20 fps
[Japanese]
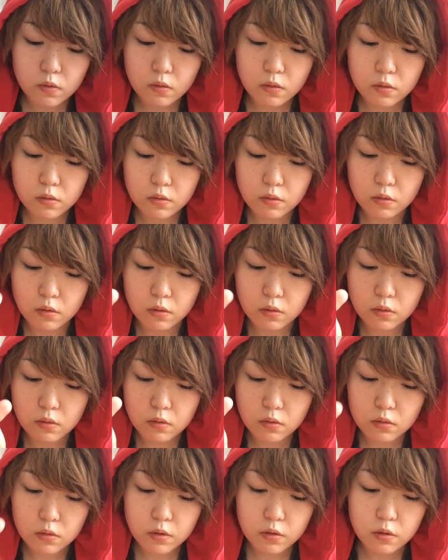しかしたら
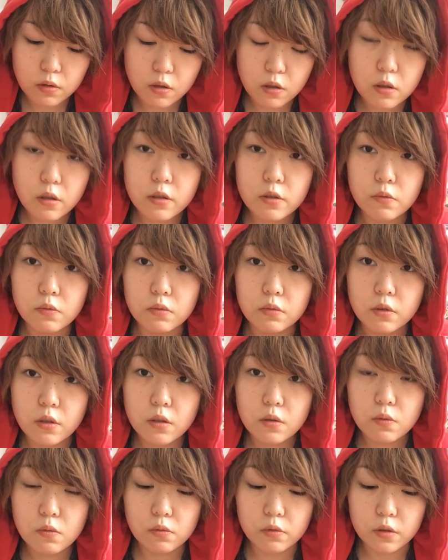私辛いの
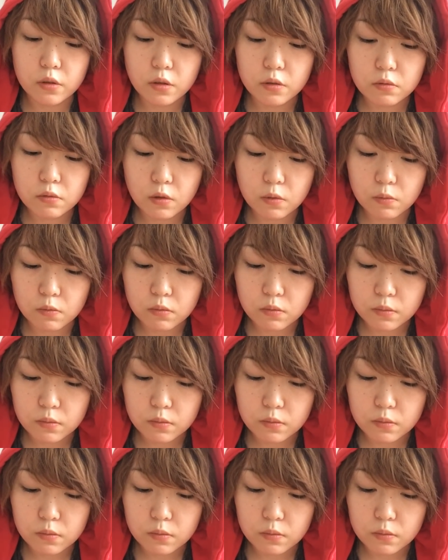結構いけるかも